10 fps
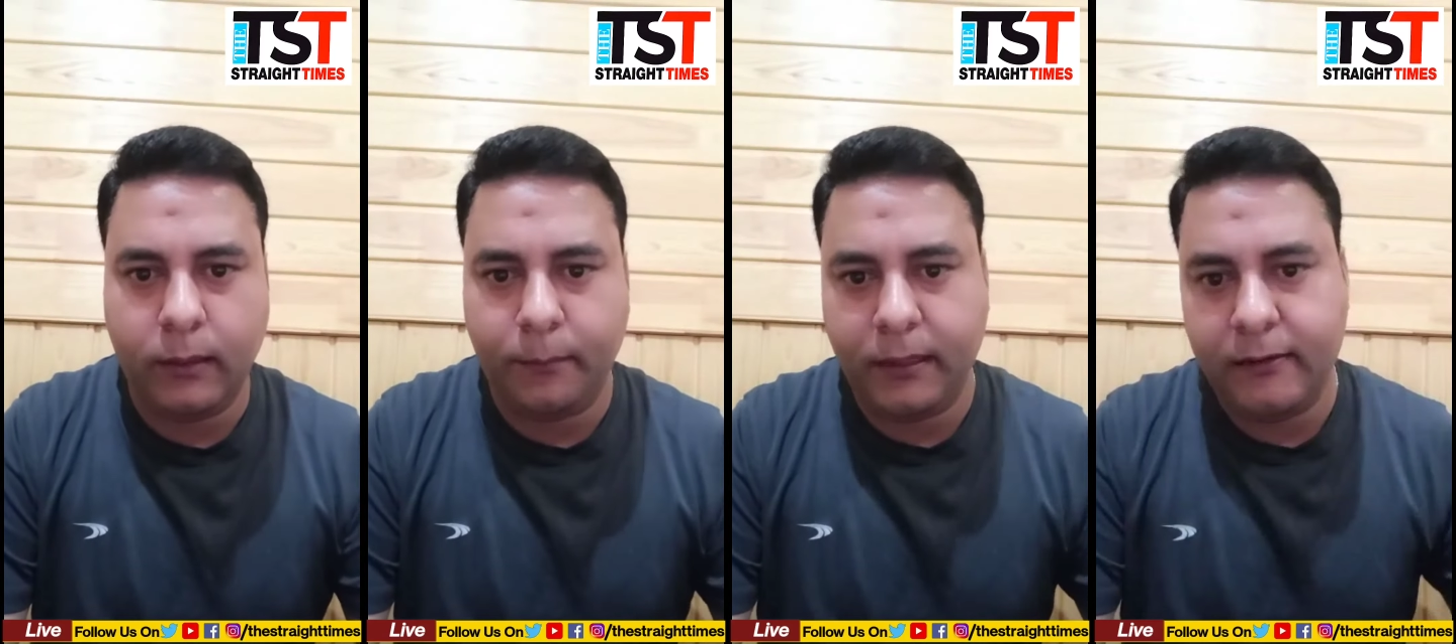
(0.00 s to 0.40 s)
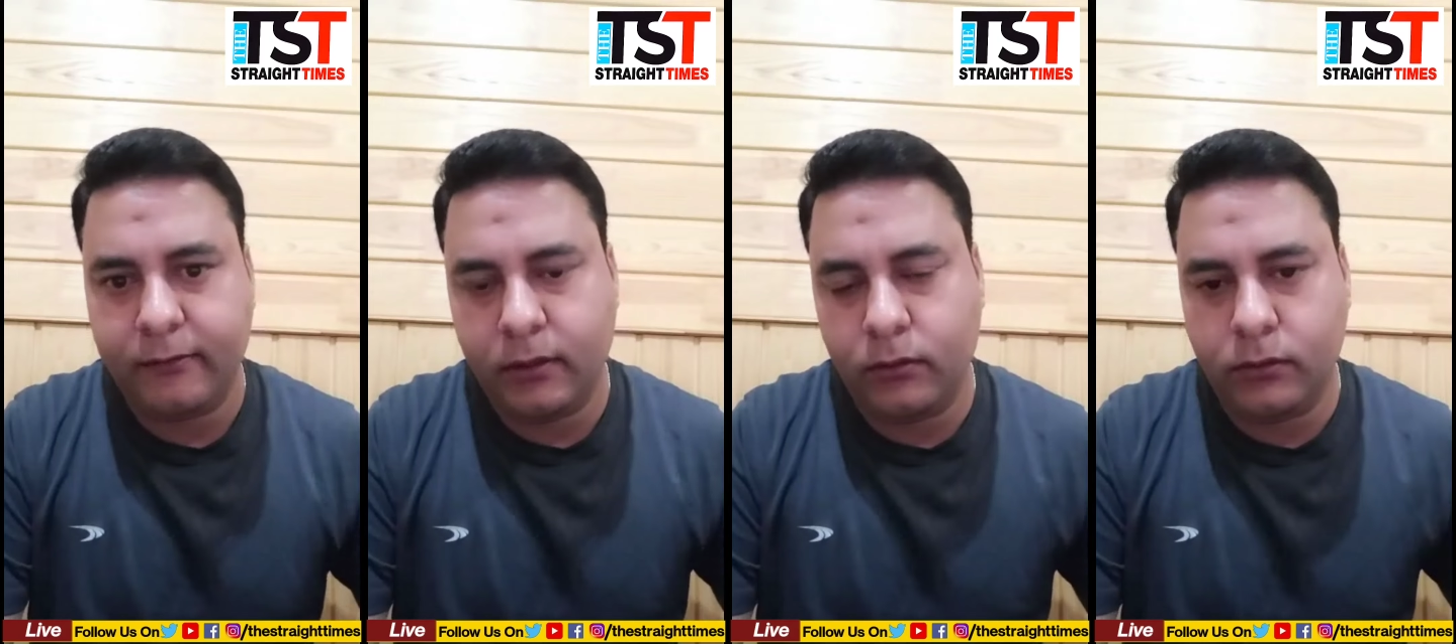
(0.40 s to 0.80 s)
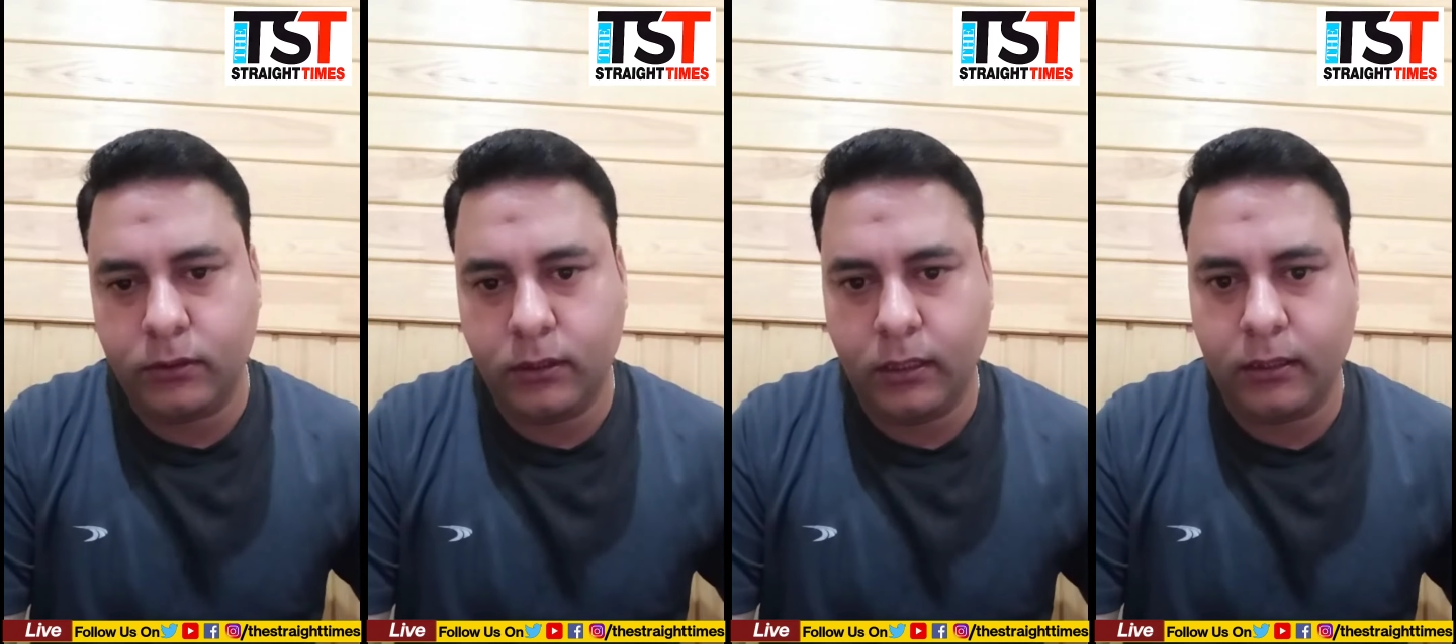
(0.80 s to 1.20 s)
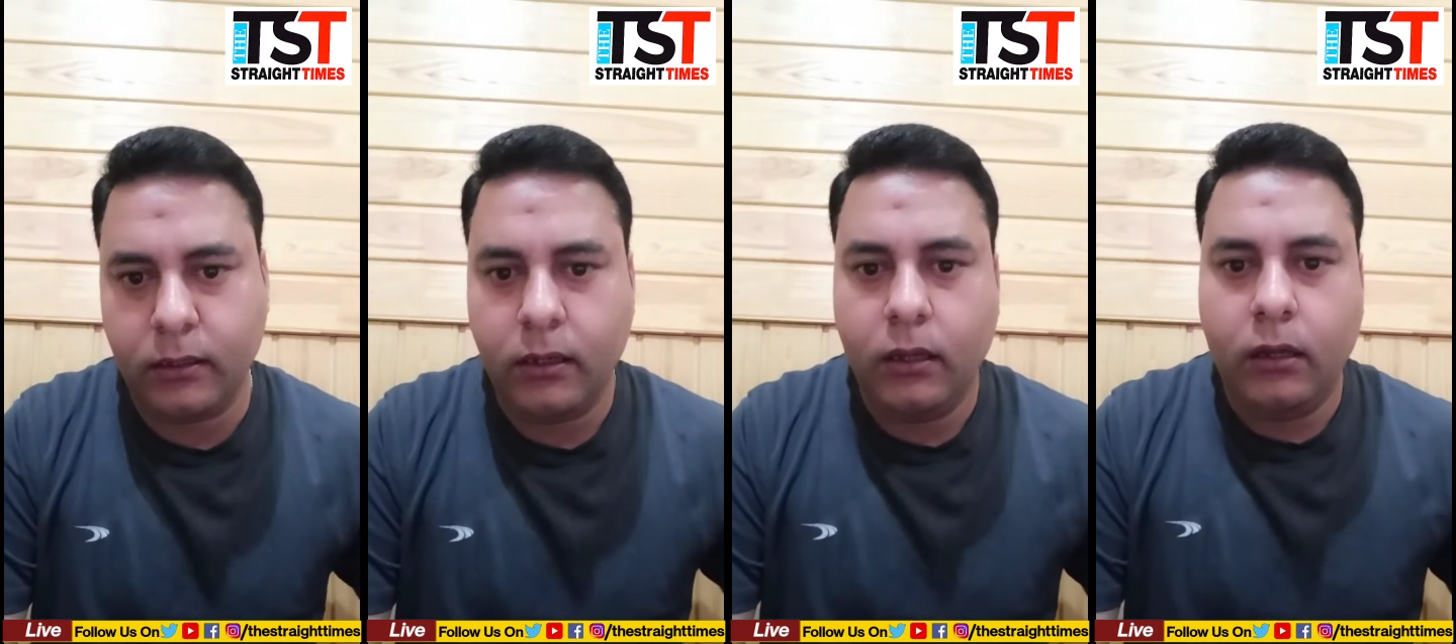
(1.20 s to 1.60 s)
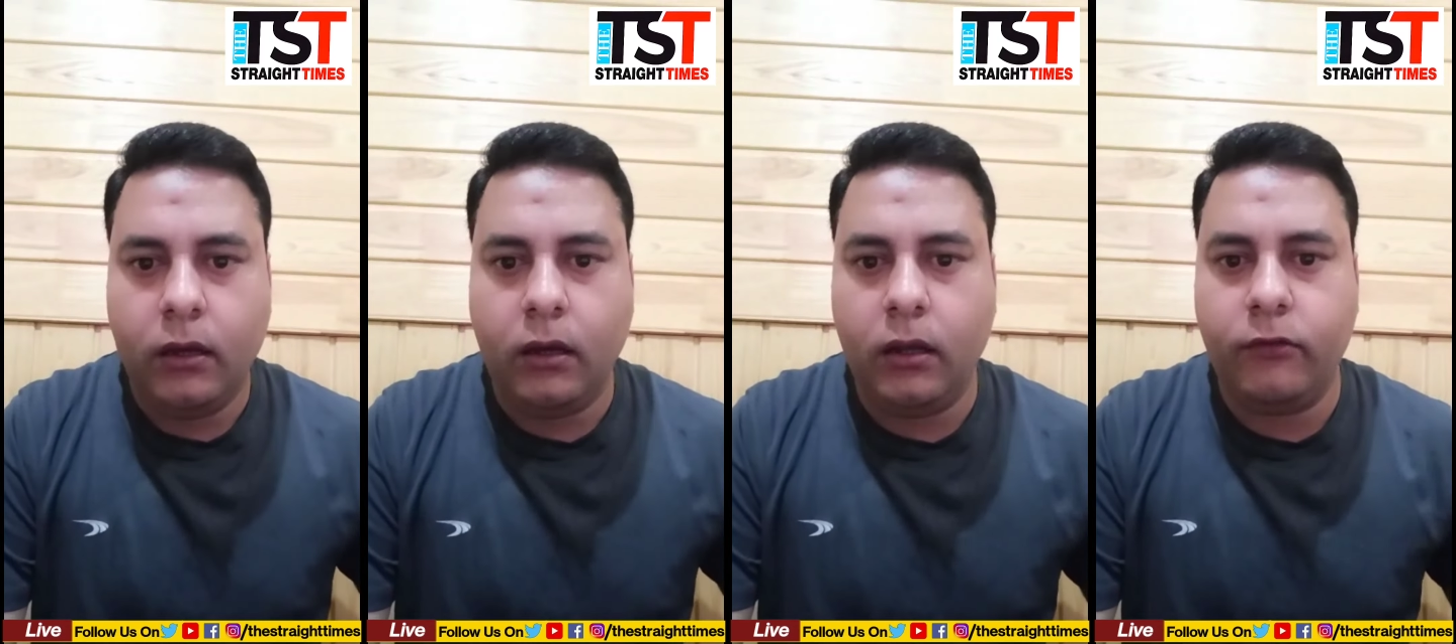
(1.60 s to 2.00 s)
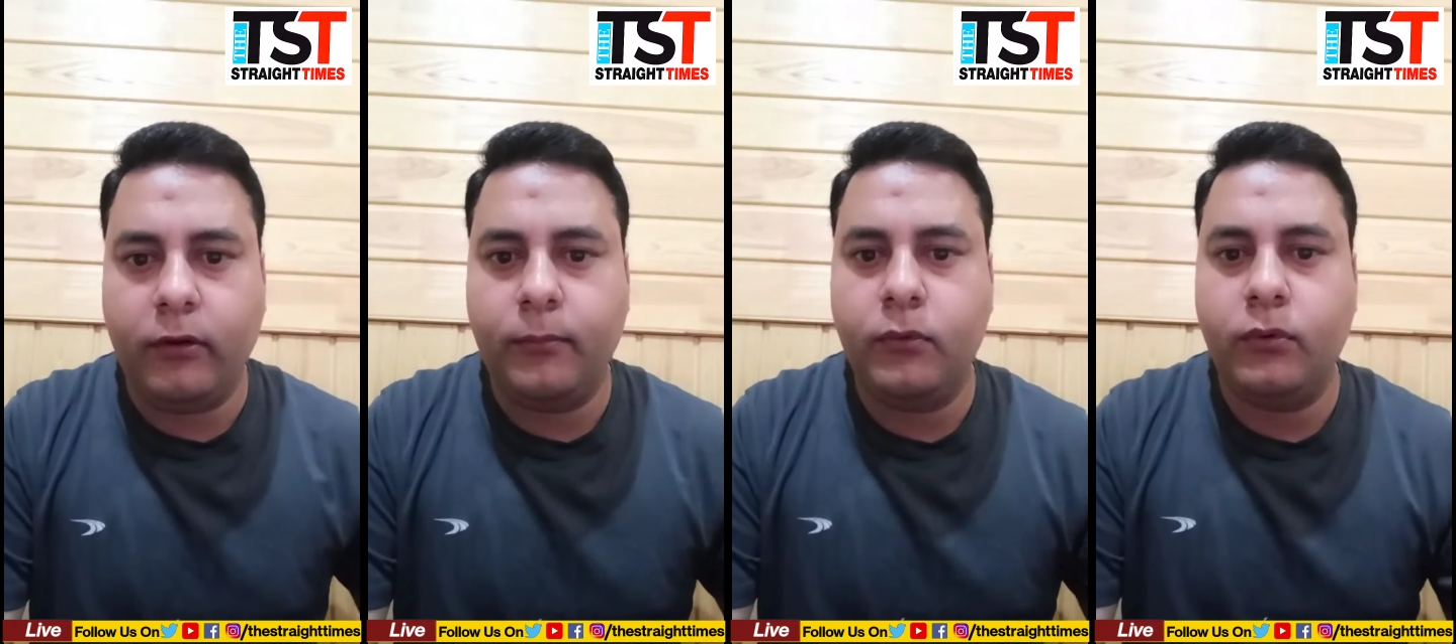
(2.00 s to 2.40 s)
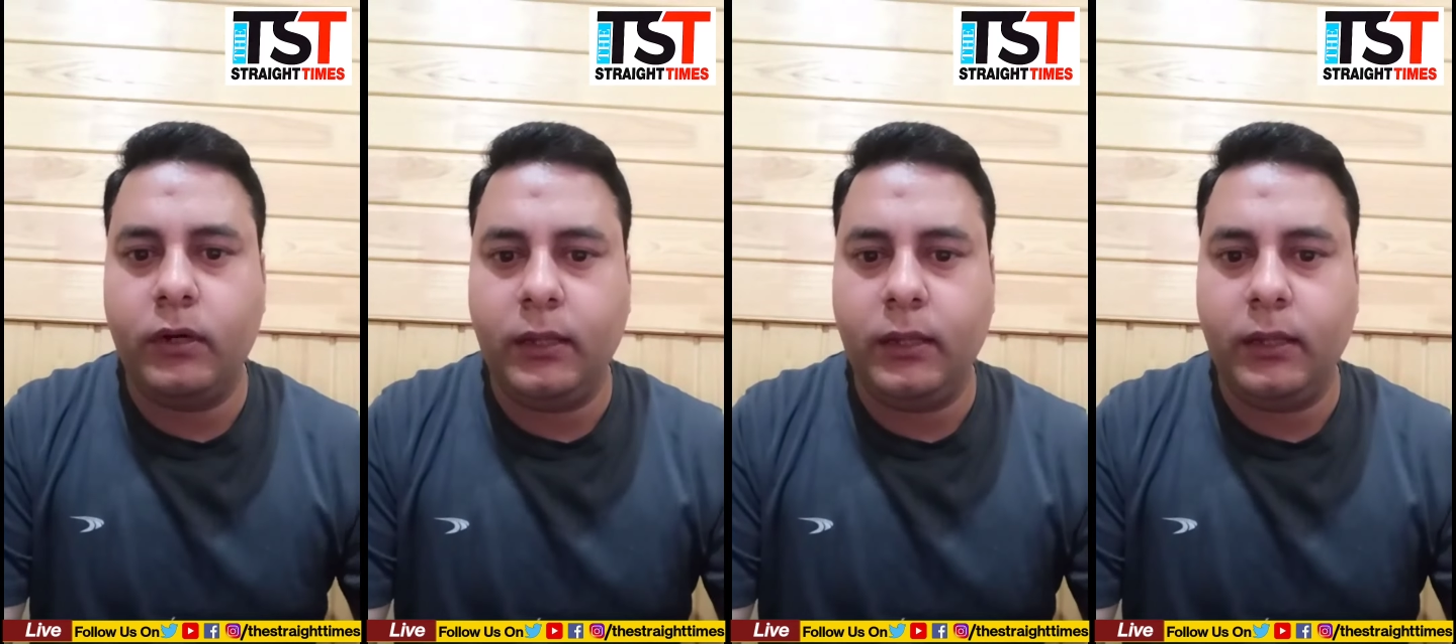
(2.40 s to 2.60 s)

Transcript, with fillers: एम्प्लॉज़ का और अगर जम्मू